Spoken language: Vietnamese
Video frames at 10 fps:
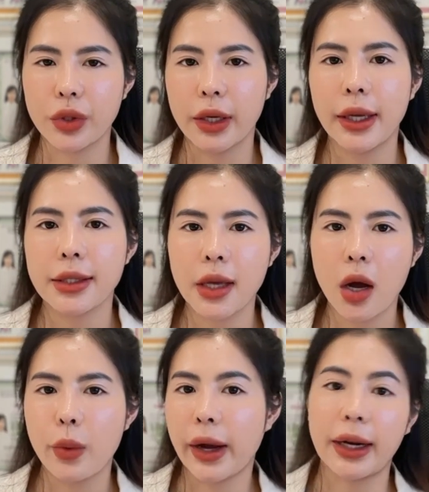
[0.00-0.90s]
trị laser
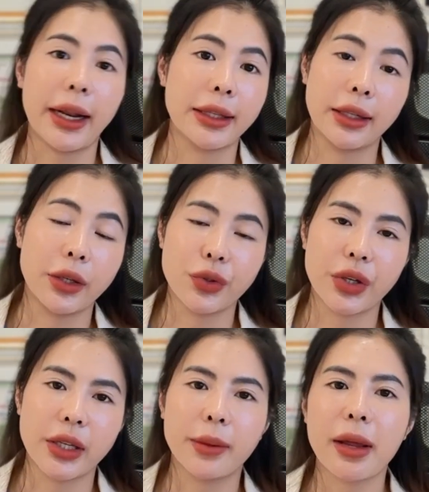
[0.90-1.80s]
hoặc là điều
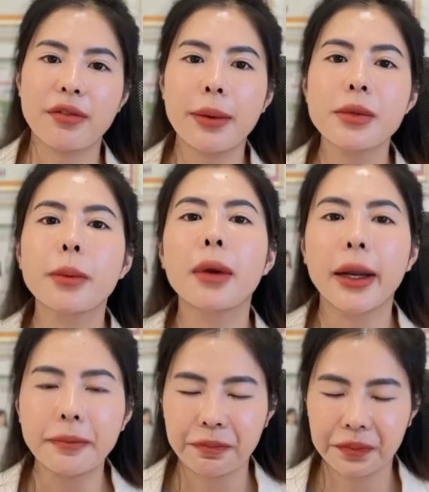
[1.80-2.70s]
trị những biện pháp xâm lấn